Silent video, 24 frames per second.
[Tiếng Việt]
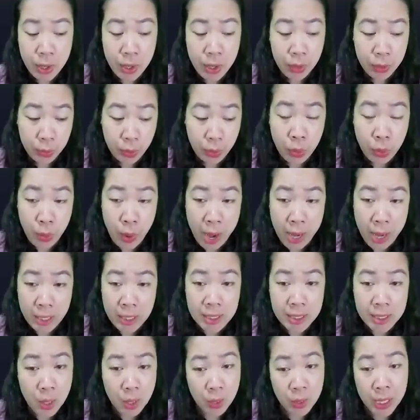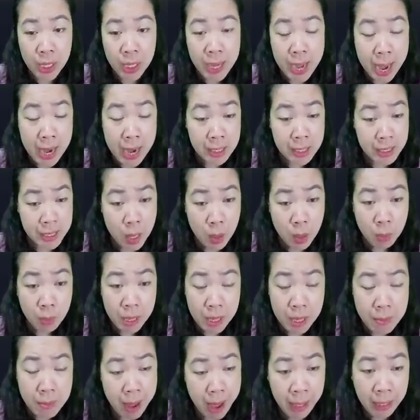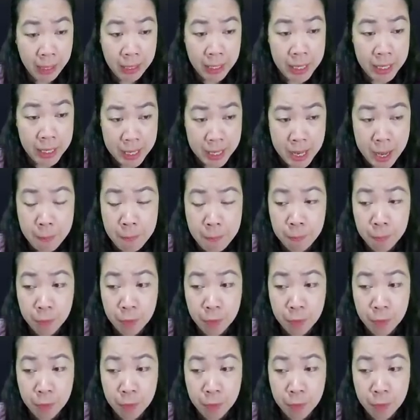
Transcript: Tôn Noãn sau khi đàn xong mấy bàn liên tiếp,